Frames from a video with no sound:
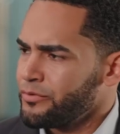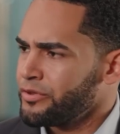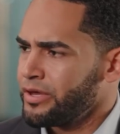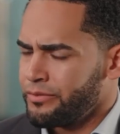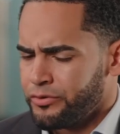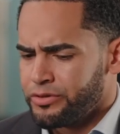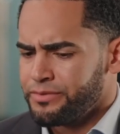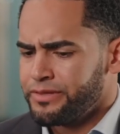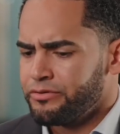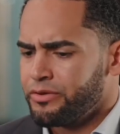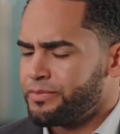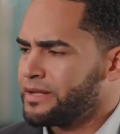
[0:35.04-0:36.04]
Hemos,
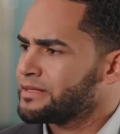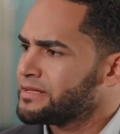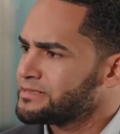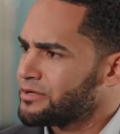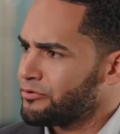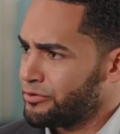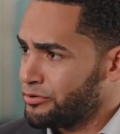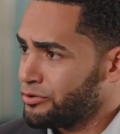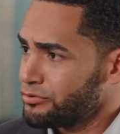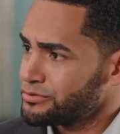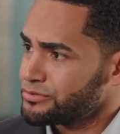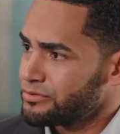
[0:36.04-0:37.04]
dividido el plan de desarrollo en
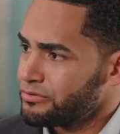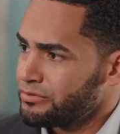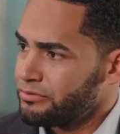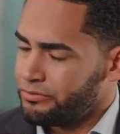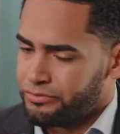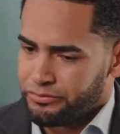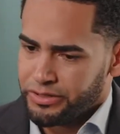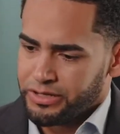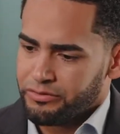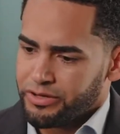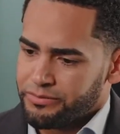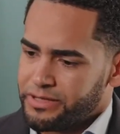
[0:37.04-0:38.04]
dos. Uno
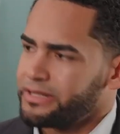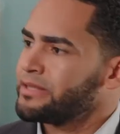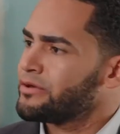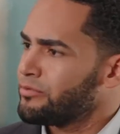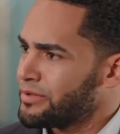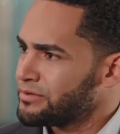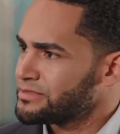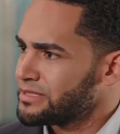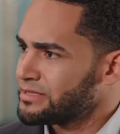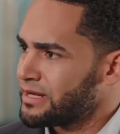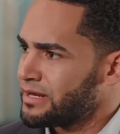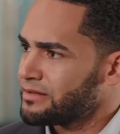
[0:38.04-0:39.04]
es lo que viene desde el gobierno
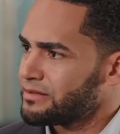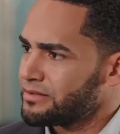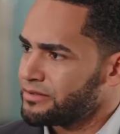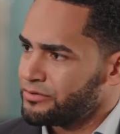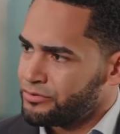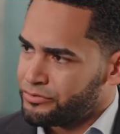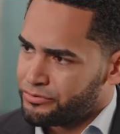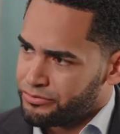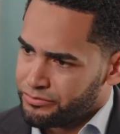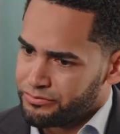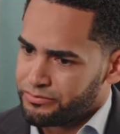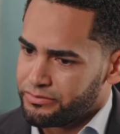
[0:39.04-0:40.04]
central y otro
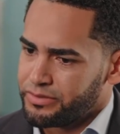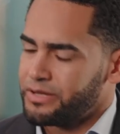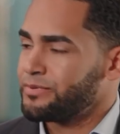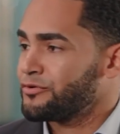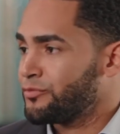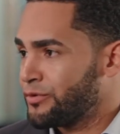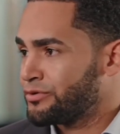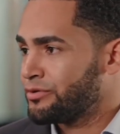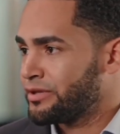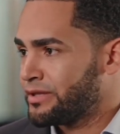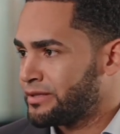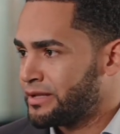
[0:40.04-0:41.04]
con el
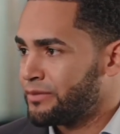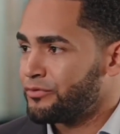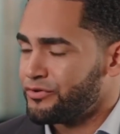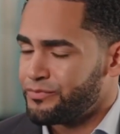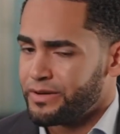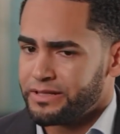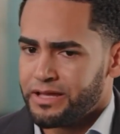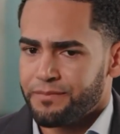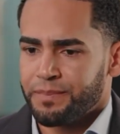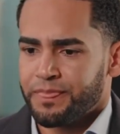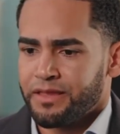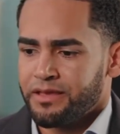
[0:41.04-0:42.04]
presupuesto de, la municipalidad.
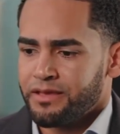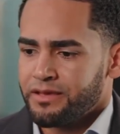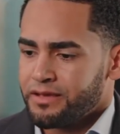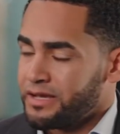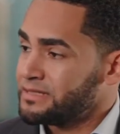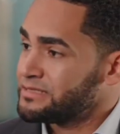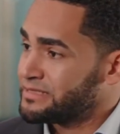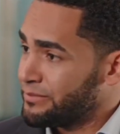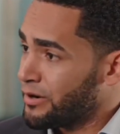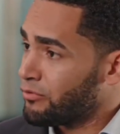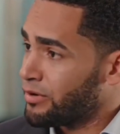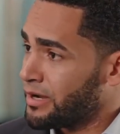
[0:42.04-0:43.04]
El
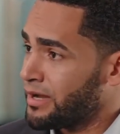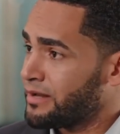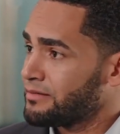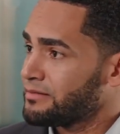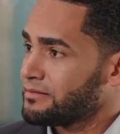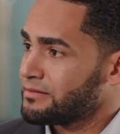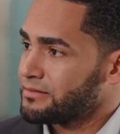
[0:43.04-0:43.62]
sistema cloacal,